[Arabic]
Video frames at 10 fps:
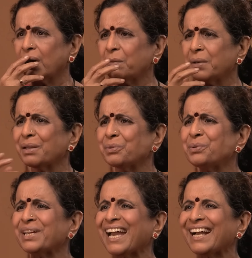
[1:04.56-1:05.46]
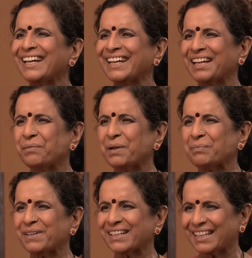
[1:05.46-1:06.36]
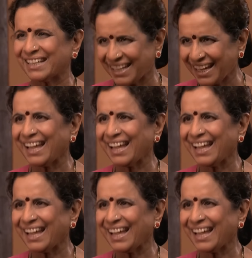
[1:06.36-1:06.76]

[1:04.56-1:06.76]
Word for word: بس انت شو بدك بالاوراق بنتي